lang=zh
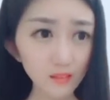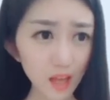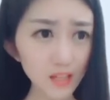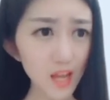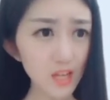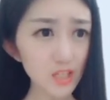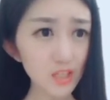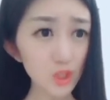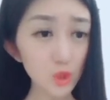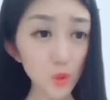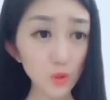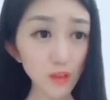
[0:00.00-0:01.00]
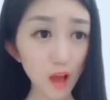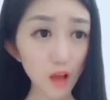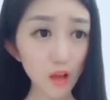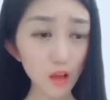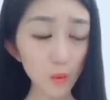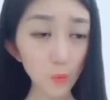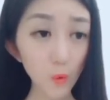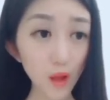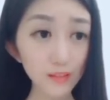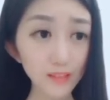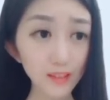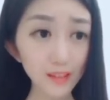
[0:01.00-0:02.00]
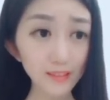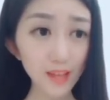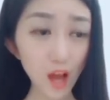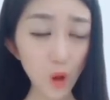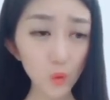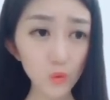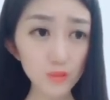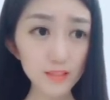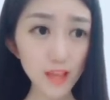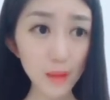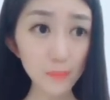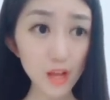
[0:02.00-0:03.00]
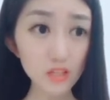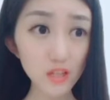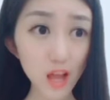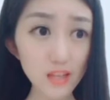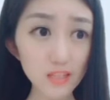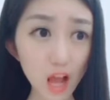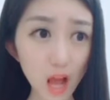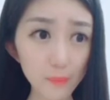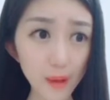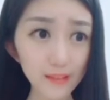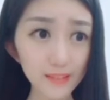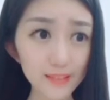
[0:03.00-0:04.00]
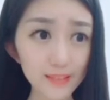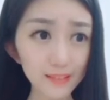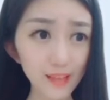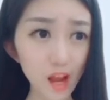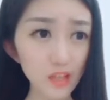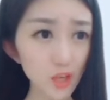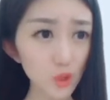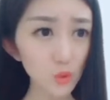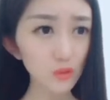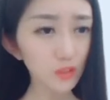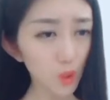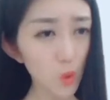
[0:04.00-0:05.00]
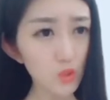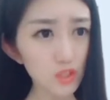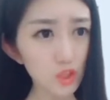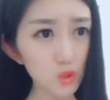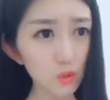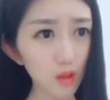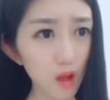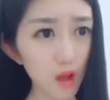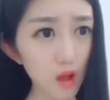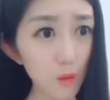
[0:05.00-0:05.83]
当然是你重要。不管你跟迪奥、GUCCI、爱马仕还是阿玛尼、香奈儿、杨树林，都是你重要。